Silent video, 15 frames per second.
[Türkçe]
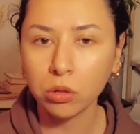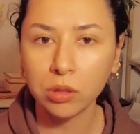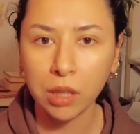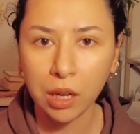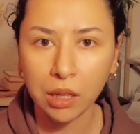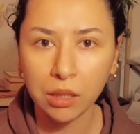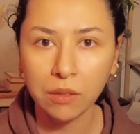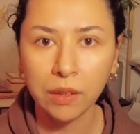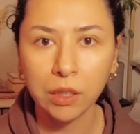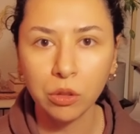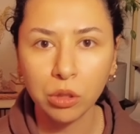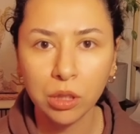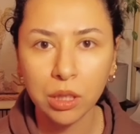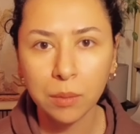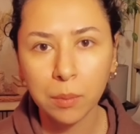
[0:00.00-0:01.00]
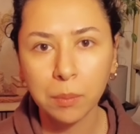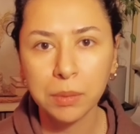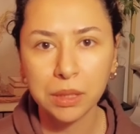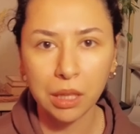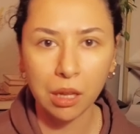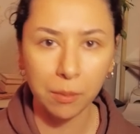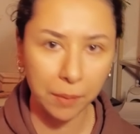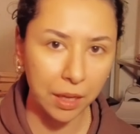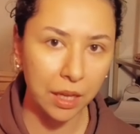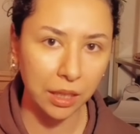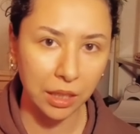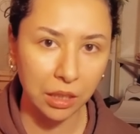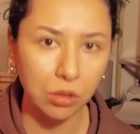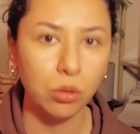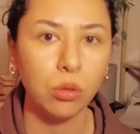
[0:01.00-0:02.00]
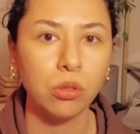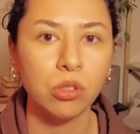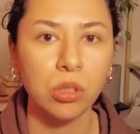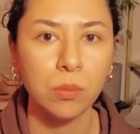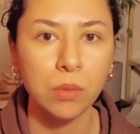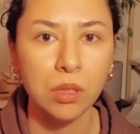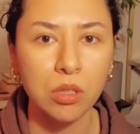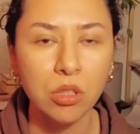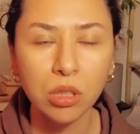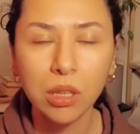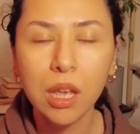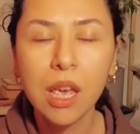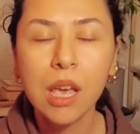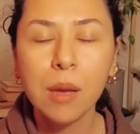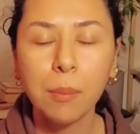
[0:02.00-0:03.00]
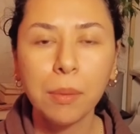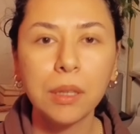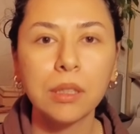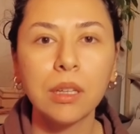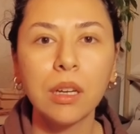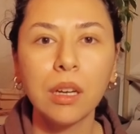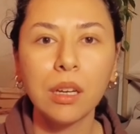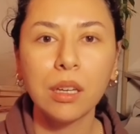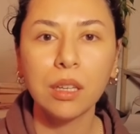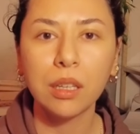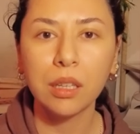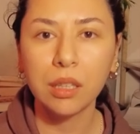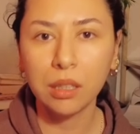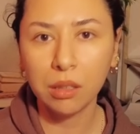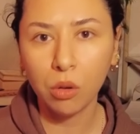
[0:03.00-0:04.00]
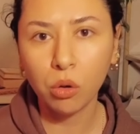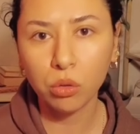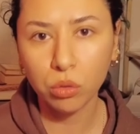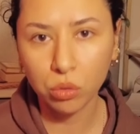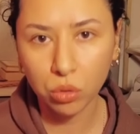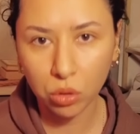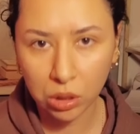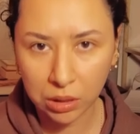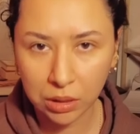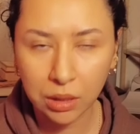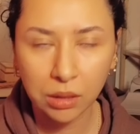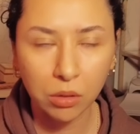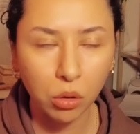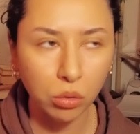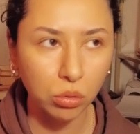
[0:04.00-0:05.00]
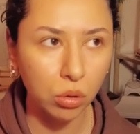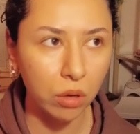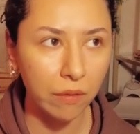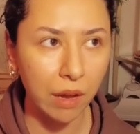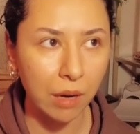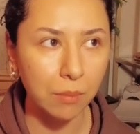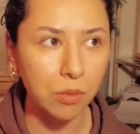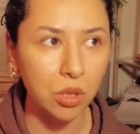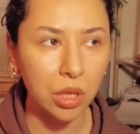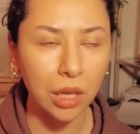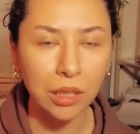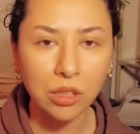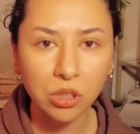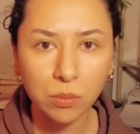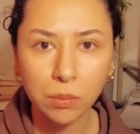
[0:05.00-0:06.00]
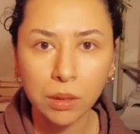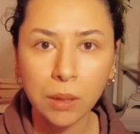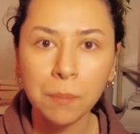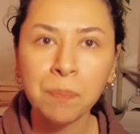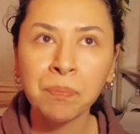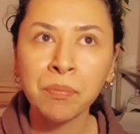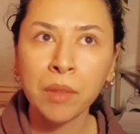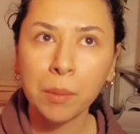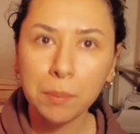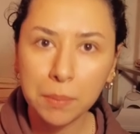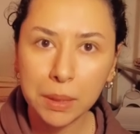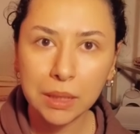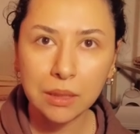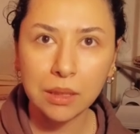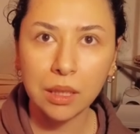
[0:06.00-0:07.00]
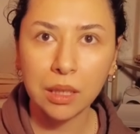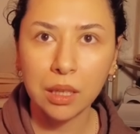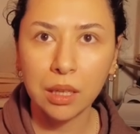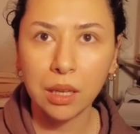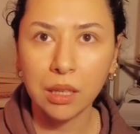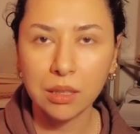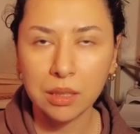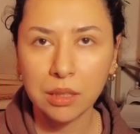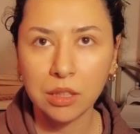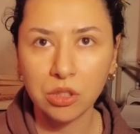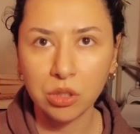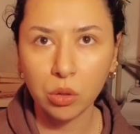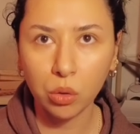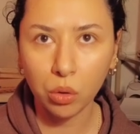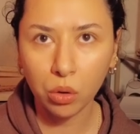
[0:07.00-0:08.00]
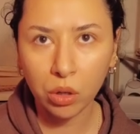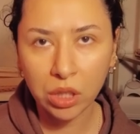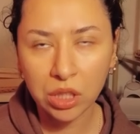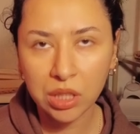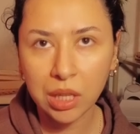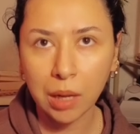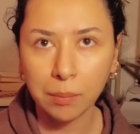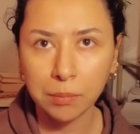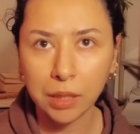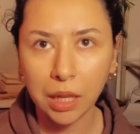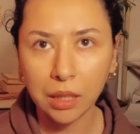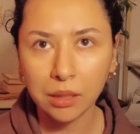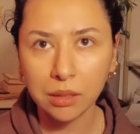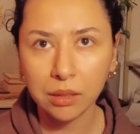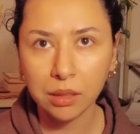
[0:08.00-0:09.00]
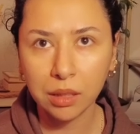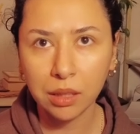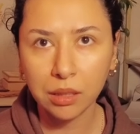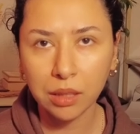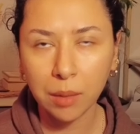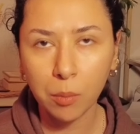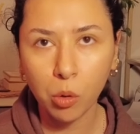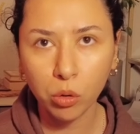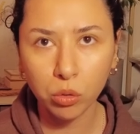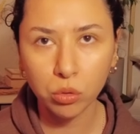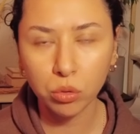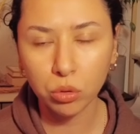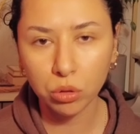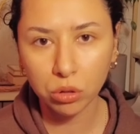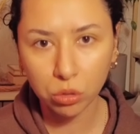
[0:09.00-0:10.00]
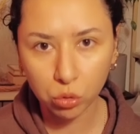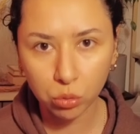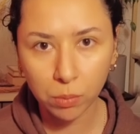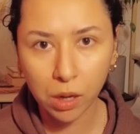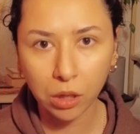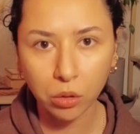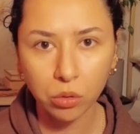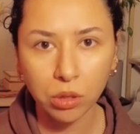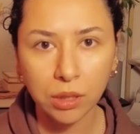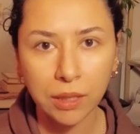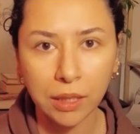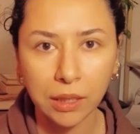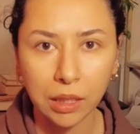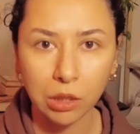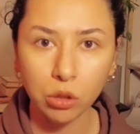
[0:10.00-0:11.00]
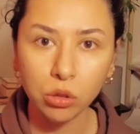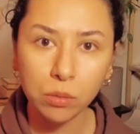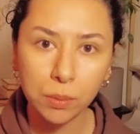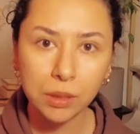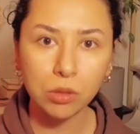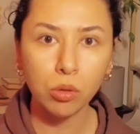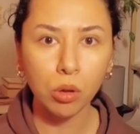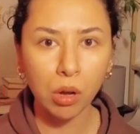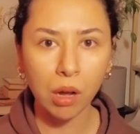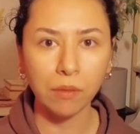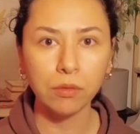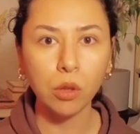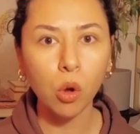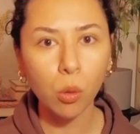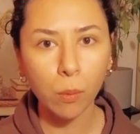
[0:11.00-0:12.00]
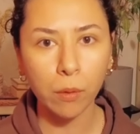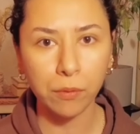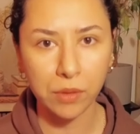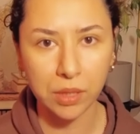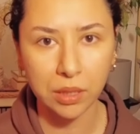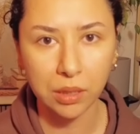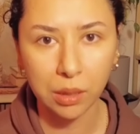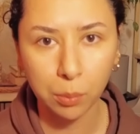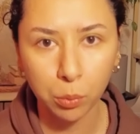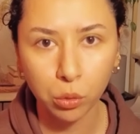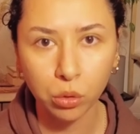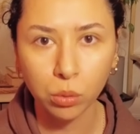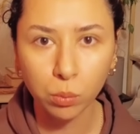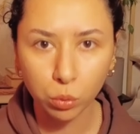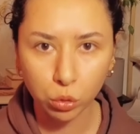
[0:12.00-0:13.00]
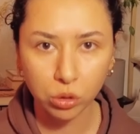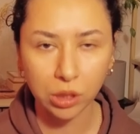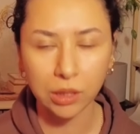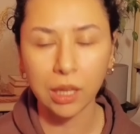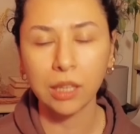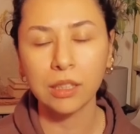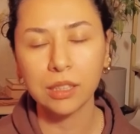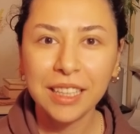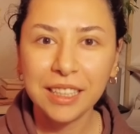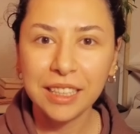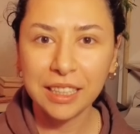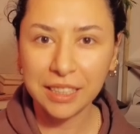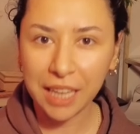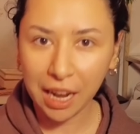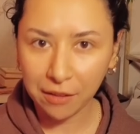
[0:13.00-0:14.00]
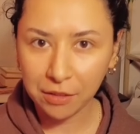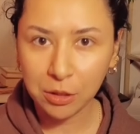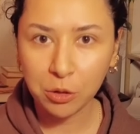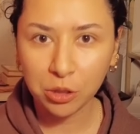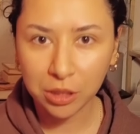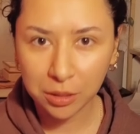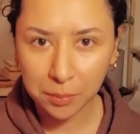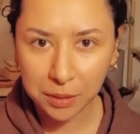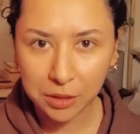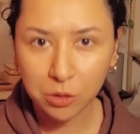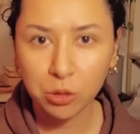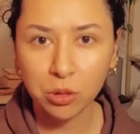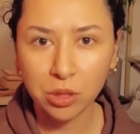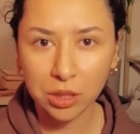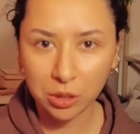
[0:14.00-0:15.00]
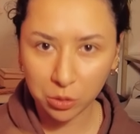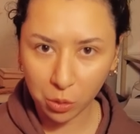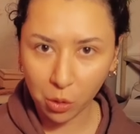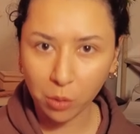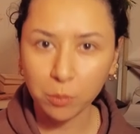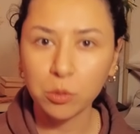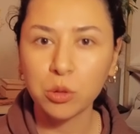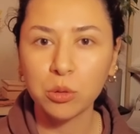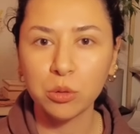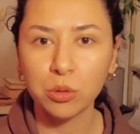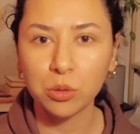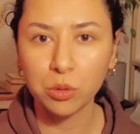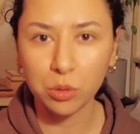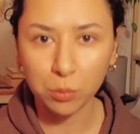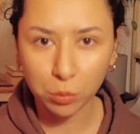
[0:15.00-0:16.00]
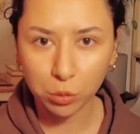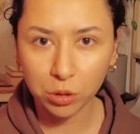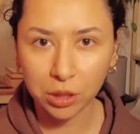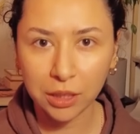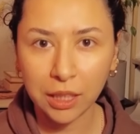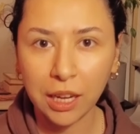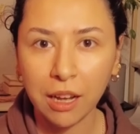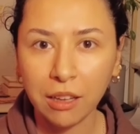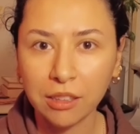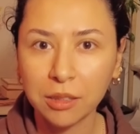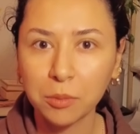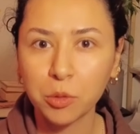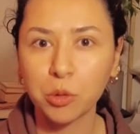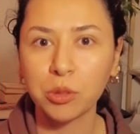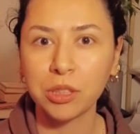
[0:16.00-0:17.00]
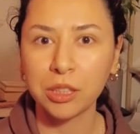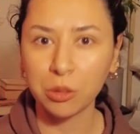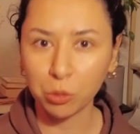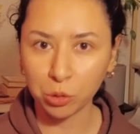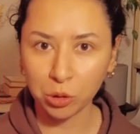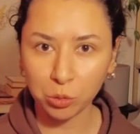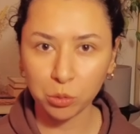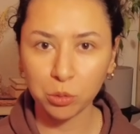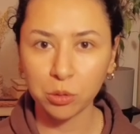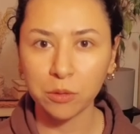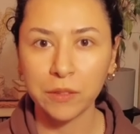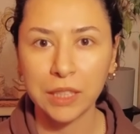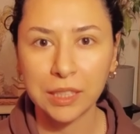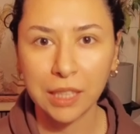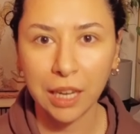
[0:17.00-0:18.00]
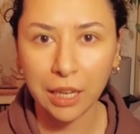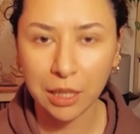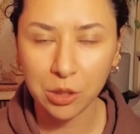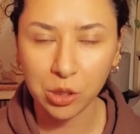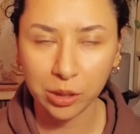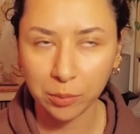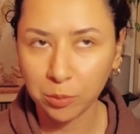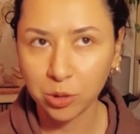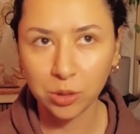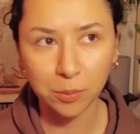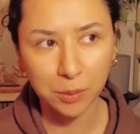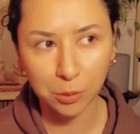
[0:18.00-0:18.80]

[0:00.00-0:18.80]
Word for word: tarihi veriyorlar ama biz Almanya'ya geri döneceğimiz için bana e, 10 gün sonrasına kontrol vermişlerdi. Şimdi biz e, aslında işte işlemden e, tam 10 gün sonrası cuma gününe denk geliyordu. Biz de o hafta home office yapıyorduk. Bursa'daydık. Yine diğer videolarımı izliyorsanız görmüşsünüzdür. Bursa'da kaldığımız otelin oda turunu vesaire çekmiştim.